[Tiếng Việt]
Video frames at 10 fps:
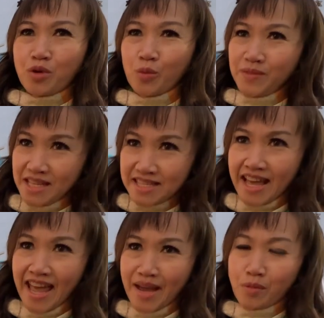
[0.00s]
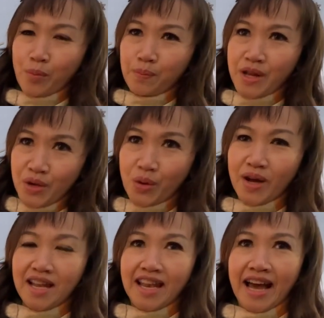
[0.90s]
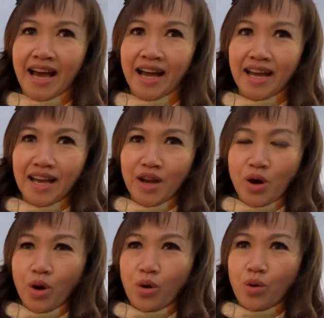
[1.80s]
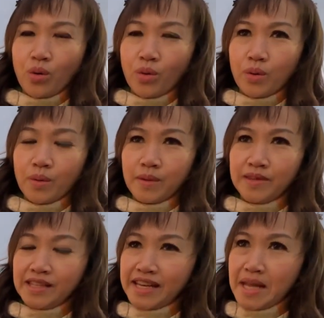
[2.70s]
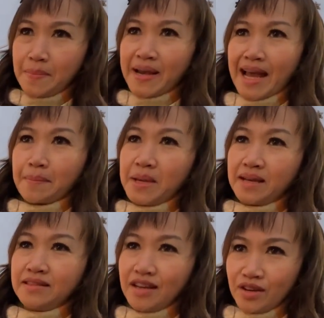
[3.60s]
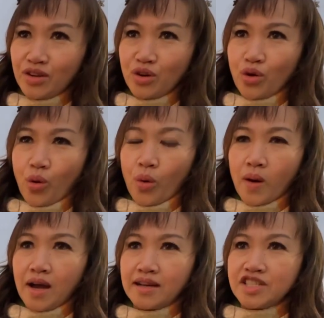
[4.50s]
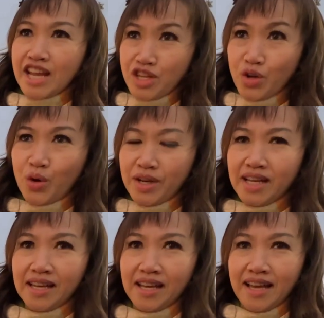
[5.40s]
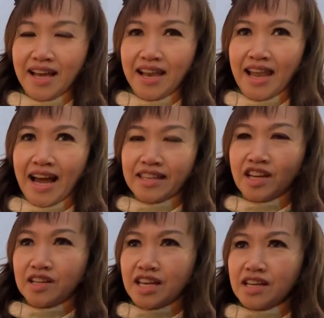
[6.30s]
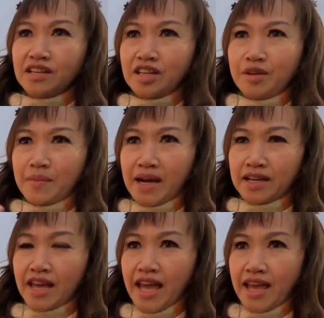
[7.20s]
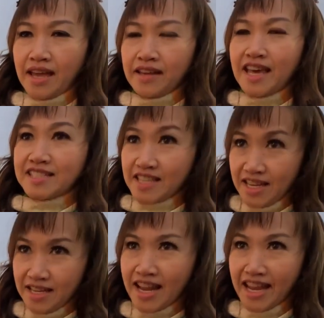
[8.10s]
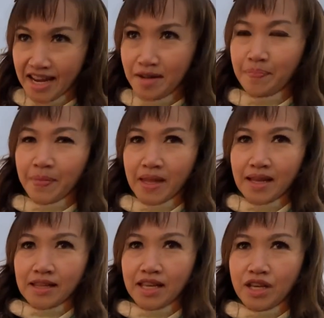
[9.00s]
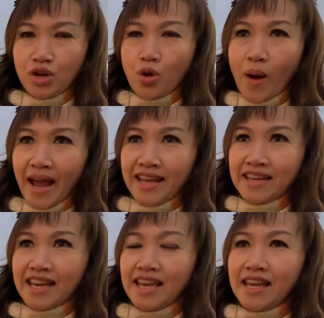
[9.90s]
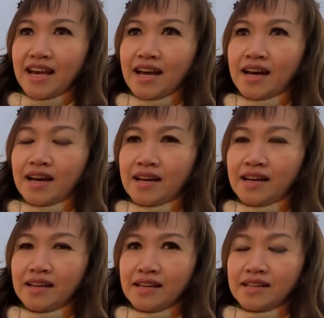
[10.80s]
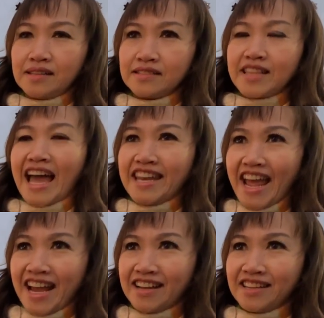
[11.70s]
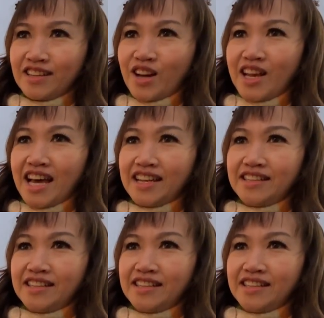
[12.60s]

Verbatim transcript: cũng chia sẻ một điều là cái điểm mà đặc biệt nhất của Sen Yun á, là những cái người mà nghệ nghệ sĩ này đó thì ngoài cái uh, tài năng gọi là